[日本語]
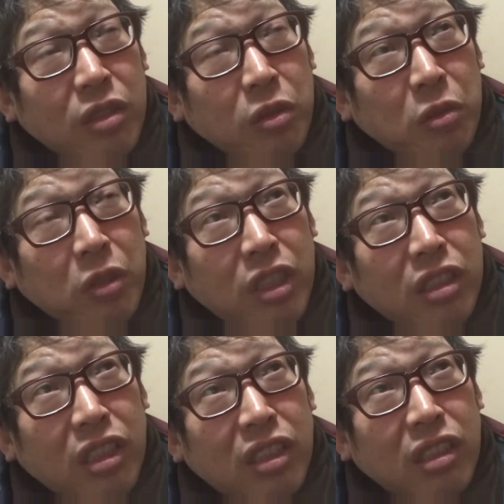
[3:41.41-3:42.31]
ちょっと分かん
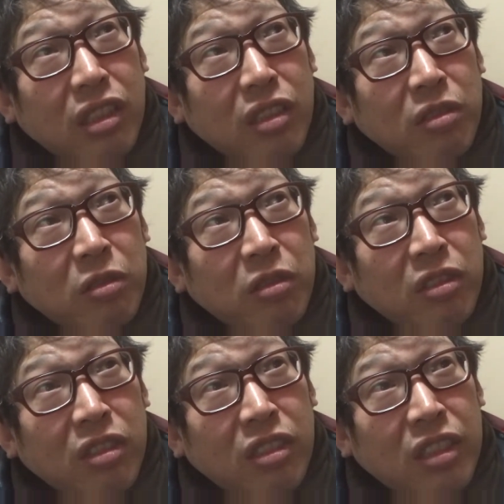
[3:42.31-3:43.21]
ないんだけど、
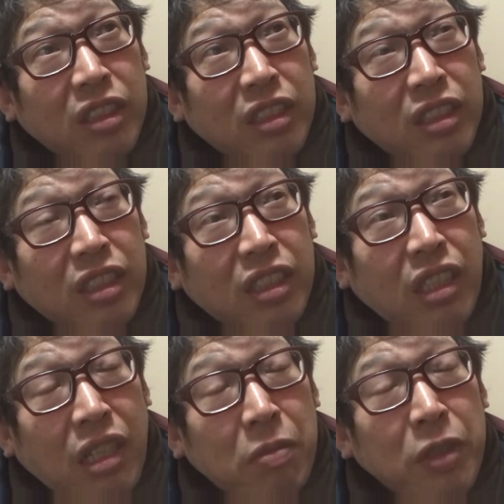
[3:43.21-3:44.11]

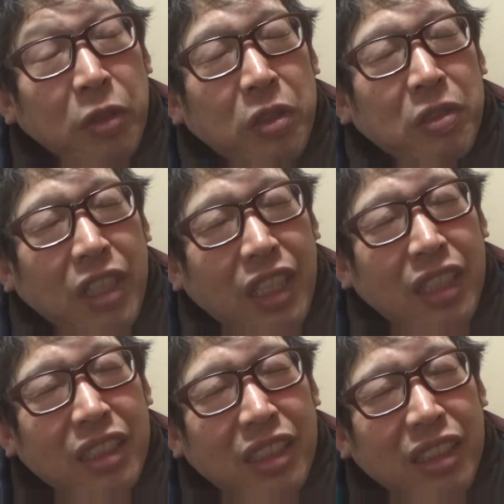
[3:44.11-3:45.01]
あんまよく分か
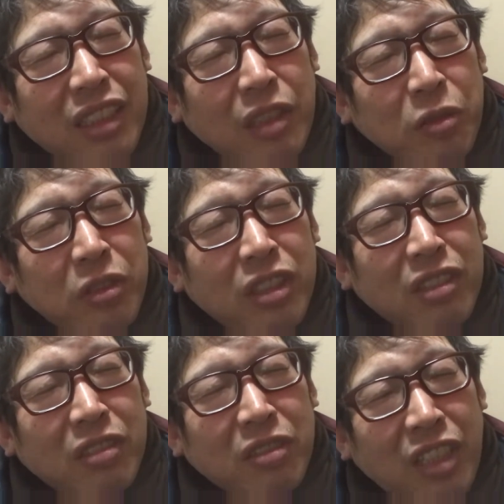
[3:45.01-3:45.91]
んないんで頼んでる
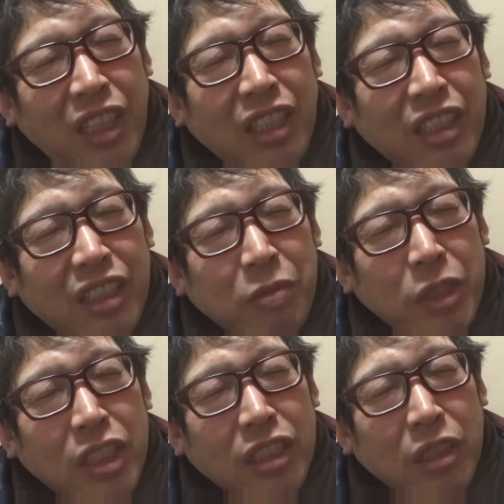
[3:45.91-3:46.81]
ので、め
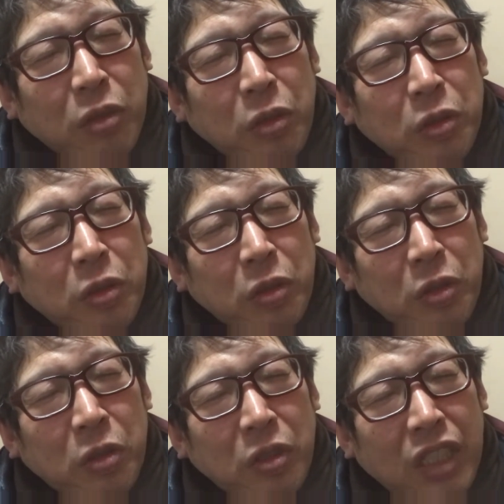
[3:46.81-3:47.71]
ちゃくちゃ遠いとこ
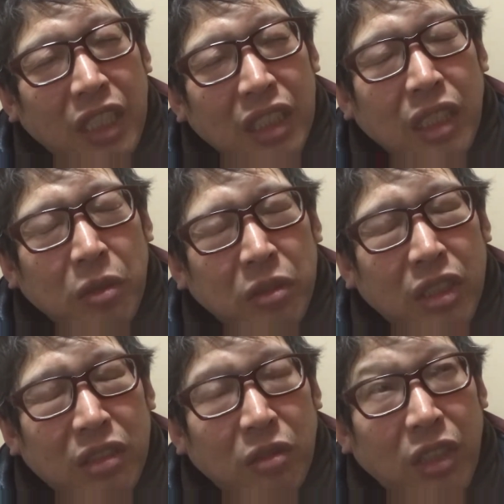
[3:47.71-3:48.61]
ろから頼んで
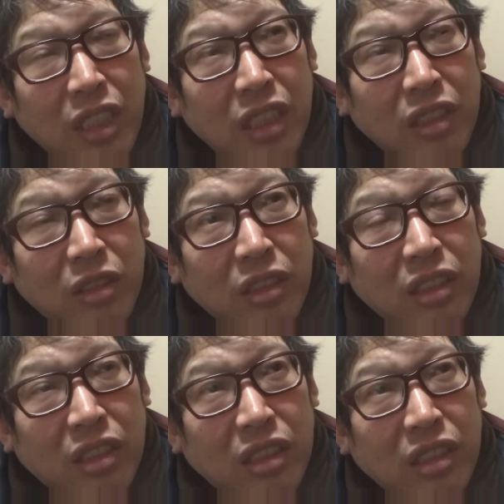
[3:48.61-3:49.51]
るのかなっ
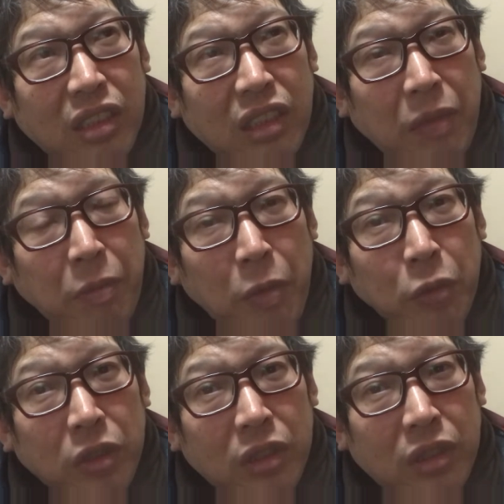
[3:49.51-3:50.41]
てやっぱ思
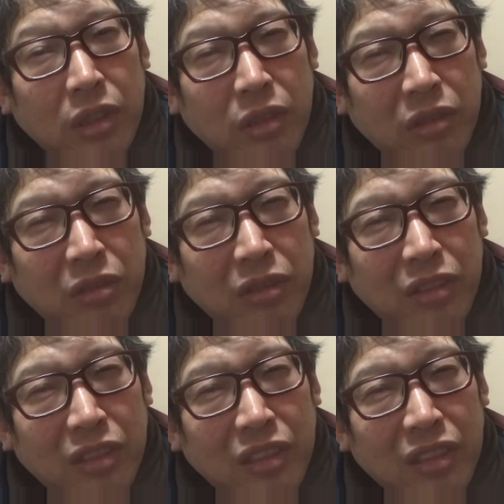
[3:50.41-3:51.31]
う
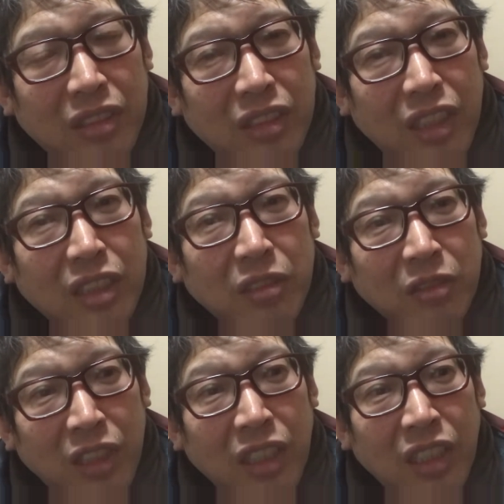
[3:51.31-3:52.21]
んですよ
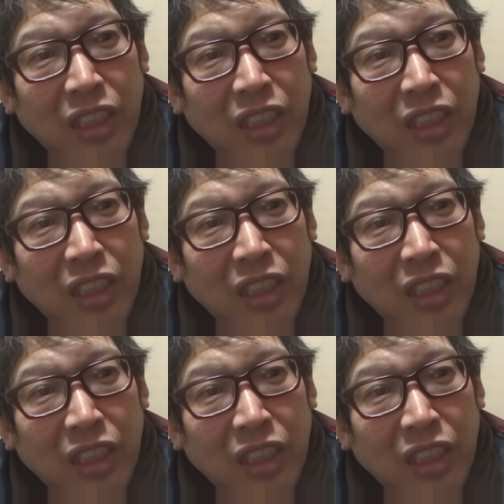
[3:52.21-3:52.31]
ね。